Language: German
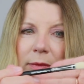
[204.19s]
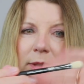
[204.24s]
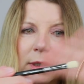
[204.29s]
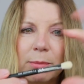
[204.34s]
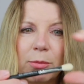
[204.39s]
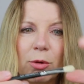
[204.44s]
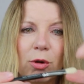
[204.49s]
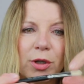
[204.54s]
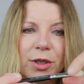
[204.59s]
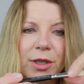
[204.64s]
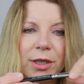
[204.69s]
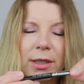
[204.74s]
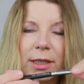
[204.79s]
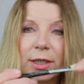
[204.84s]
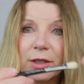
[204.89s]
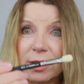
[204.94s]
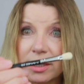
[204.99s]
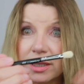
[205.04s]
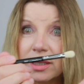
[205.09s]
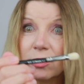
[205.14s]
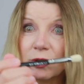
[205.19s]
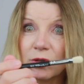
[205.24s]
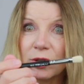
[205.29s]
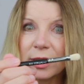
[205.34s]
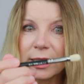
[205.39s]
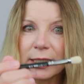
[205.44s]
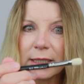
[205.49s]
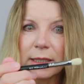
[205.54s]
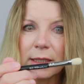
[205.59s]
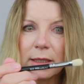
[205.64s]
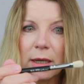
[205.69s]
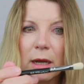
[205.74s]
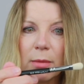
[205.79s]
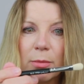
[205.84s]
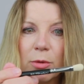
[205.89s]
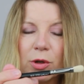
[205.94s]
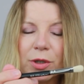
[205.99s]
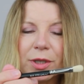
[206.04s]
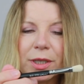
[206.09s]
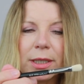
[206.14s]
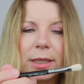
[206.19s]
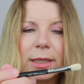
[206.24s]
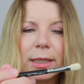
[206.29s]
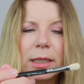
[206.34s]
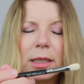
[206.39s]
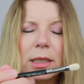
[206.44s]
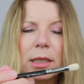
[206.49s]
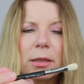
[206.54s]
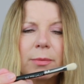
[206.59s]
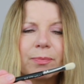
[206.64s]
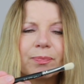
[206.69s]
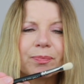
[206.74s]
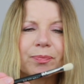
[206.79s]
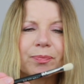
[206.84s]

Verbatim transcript: Die Borsten, also es sind Synthetika-Borsten jetzt.